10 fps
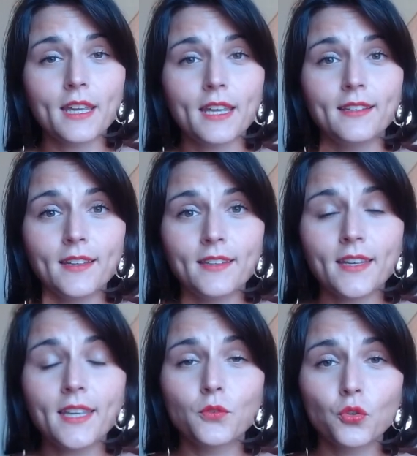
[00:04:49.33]
et
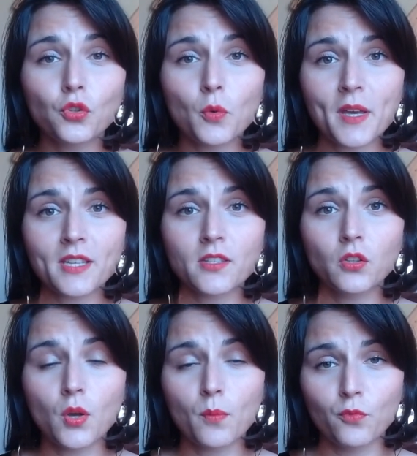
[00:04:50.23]
d'aider d'autres
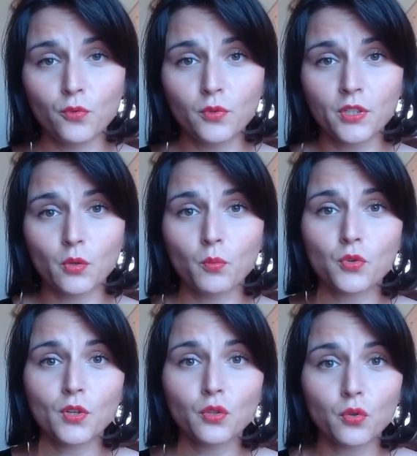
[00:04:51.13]
personnes comme vous qui ont
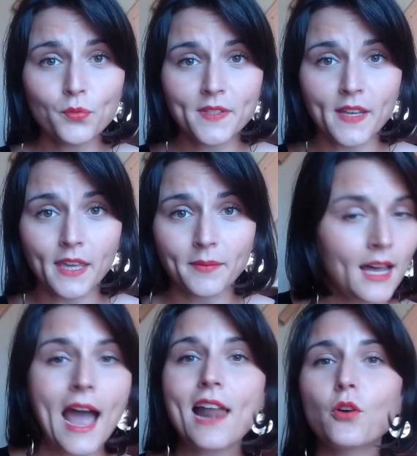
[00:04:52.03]
besoin de conseils.
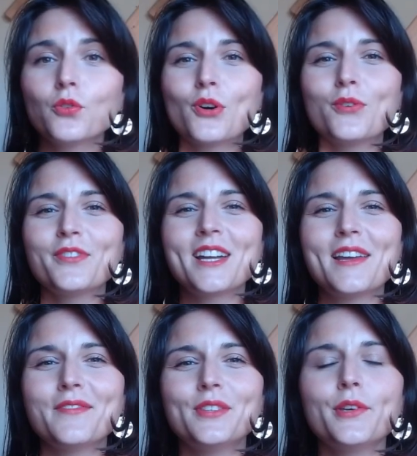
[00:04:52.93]
Alors on en revient à
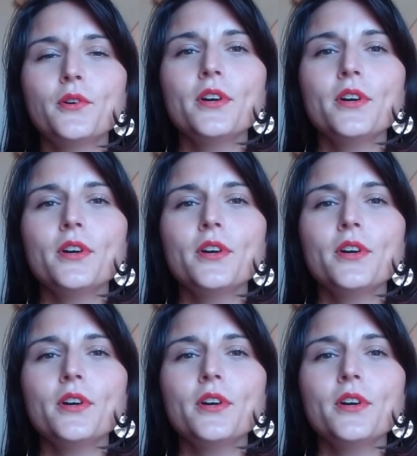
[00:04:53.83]
la vidéo.